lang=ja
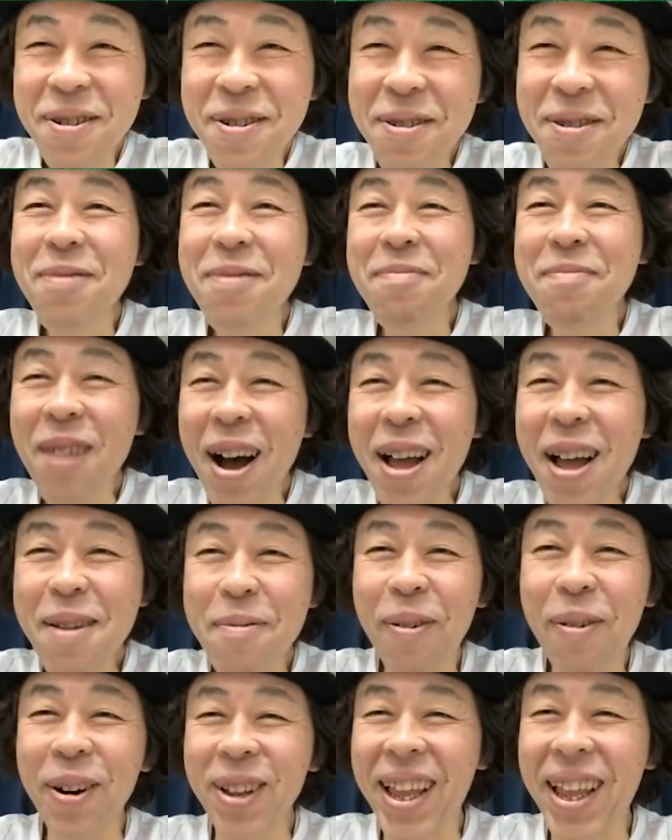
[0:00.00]
うまい
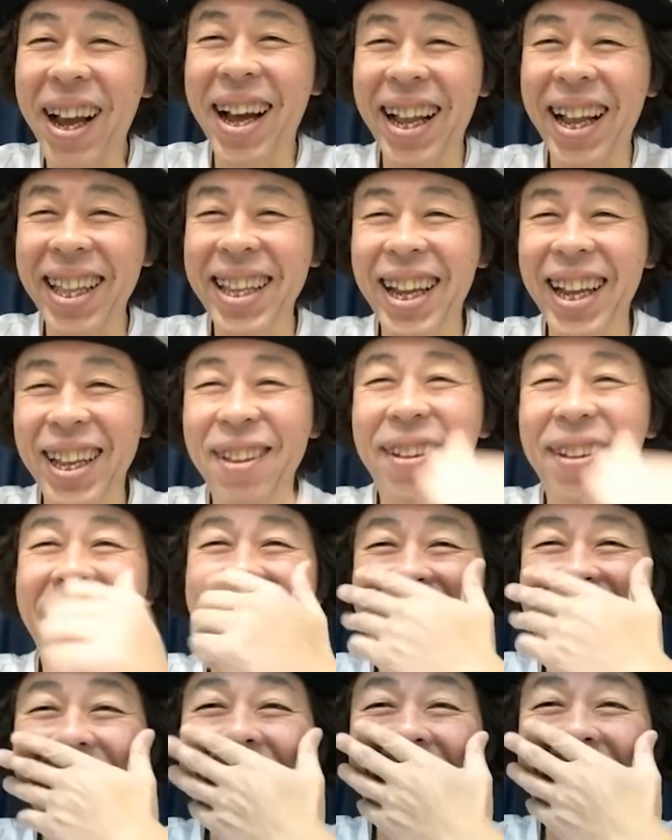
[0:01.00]
棒で買った時
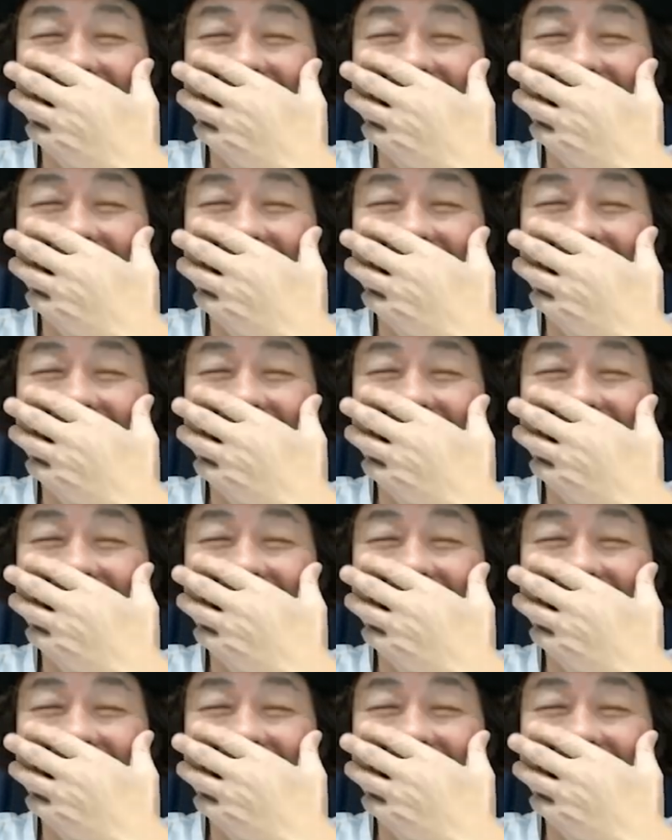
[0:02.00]
に